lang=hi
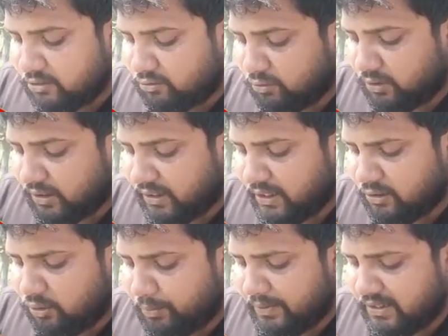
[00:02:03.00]
सौ सत्ताईस
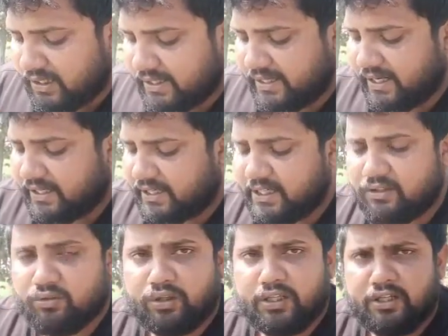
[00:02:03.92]
रुपये से लेकर अट्ठाईस
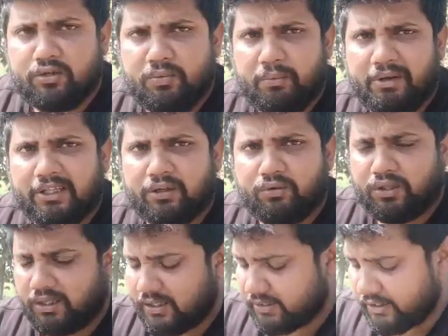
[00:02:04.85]
सौ तीन रुपये प्रति
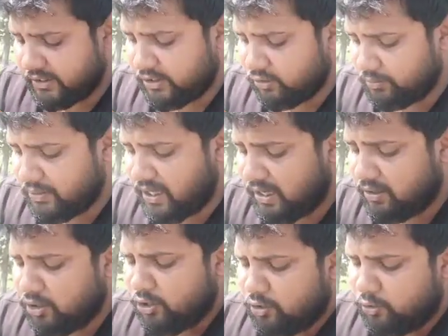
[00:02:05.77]
कुंटल तक देखने को मिला
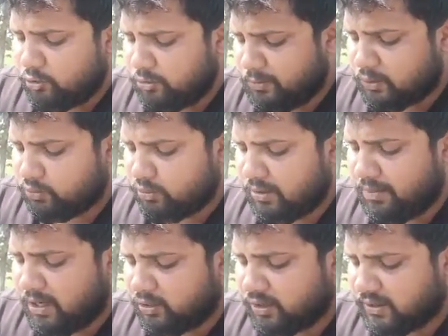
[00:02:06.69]
और ये मसूर का
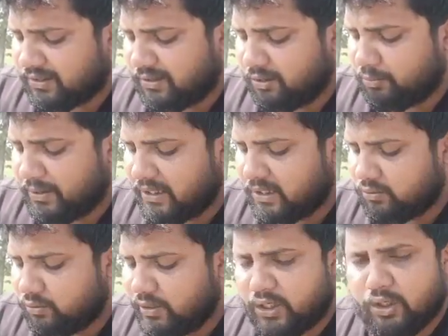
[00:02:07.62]
भाव था किसान भाई पैंतीस
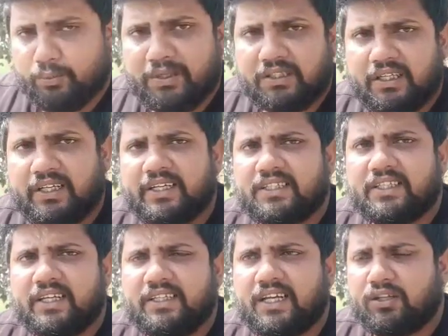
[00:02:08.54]
सौ एक रुपये से लेकर
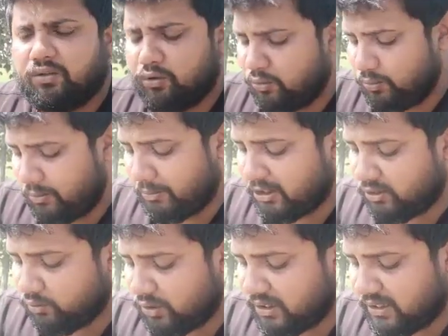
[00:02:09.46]
छः हज़ार दो रुपये प्रति
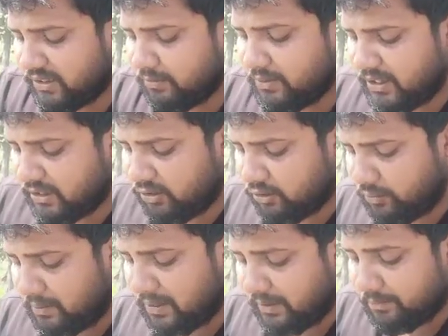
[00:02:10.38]
कुंटल तक हमें देखने को मिला